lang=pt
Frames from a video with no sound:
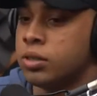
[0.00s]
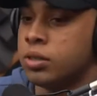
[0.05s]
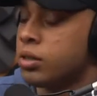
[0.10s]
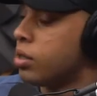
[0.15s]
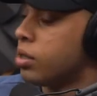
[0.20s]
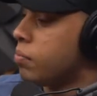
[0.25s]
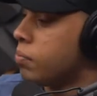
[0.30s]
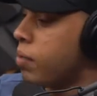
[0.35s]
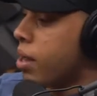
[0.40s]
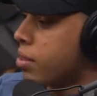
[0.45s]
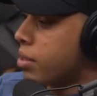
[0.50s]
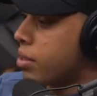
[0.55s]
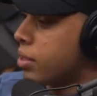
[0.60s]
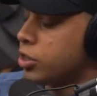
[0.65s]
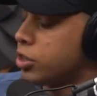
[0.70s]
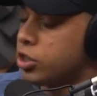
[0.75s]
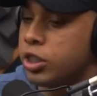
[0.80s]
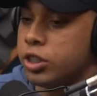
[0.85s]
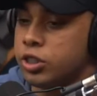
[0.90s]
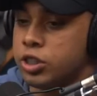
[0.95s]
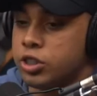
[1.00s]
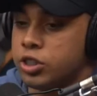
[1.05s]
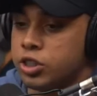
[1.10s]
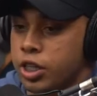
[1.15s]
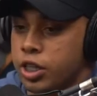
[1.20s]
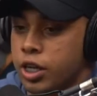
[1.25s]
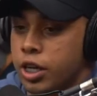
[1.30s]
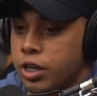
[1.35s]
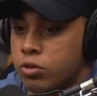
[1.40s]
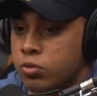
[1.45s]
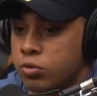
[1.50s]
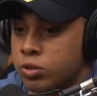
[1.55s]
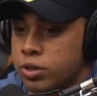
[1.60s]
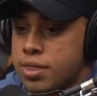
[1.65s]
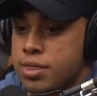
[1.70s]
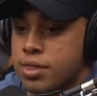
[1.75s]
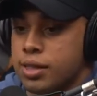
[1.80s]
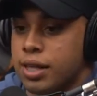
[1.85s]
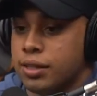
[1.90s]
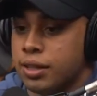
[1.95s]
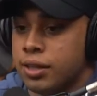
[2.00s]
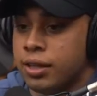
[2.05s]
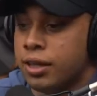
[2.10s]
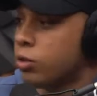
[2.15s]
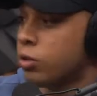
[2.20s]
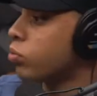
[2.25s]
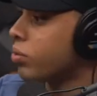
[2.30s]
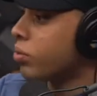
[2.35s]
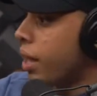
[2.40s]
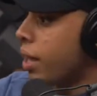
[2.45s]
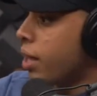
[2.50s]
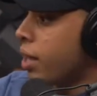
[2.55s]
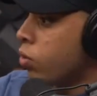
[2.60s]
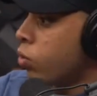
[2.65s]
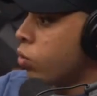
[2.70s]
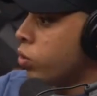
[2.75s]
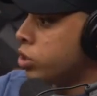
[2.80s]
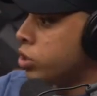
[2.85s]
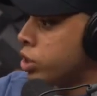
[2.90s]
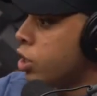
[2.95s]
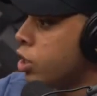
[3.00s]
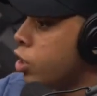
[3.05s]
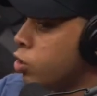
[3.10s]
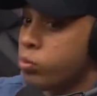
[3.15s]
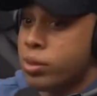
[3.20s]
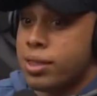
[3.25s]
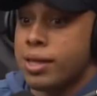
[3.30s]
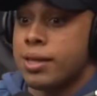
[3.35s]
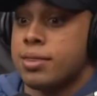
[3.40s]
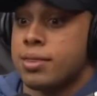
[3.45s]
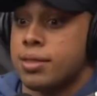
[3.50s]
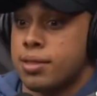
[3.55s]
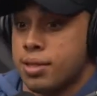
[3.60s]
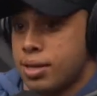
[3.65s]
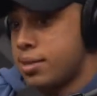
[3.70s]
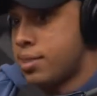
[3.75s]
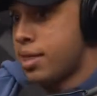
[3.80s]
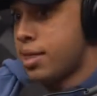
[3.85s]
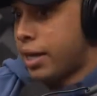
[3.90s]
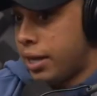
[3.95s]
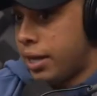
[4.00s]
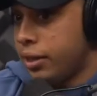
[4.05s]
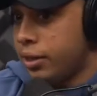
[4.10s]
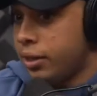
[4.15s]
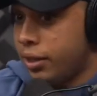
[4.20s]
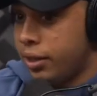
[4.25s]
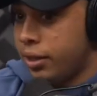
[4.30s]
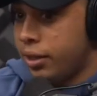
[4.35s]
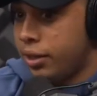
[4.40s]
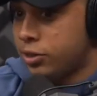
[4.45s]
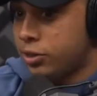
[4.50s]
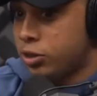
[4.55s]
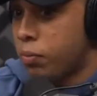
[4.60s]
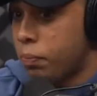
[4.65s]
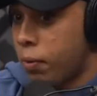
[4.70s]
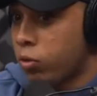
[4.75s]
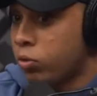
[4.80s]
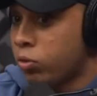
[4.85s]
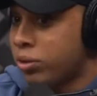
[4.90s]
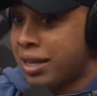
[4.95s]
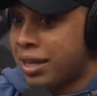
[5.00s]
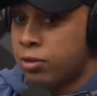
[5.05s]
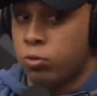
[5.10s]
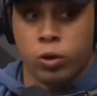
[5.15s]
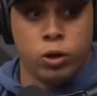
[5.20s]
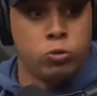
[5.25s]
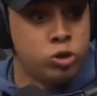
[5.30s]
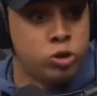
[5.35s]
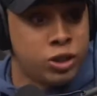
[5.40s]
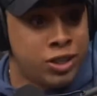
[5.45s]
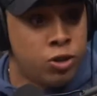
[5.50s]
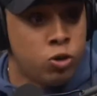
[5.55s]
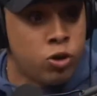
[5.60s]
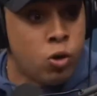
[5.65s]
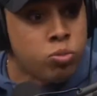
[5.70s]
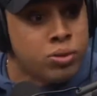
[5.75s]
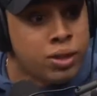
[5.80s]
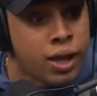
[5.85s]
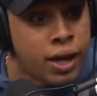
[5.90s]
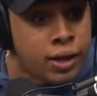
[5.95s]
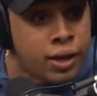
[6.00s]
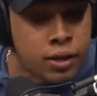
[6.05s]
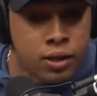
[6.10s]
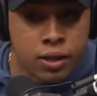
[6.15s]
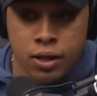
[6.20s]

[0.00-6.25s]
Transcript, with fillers: Básicas de, de, direito, de cidadania, não tem, não tem hoje. Cidadania mais. Não sei se aqui em, em São Paulo tem, no Rio de Janeiro não tem.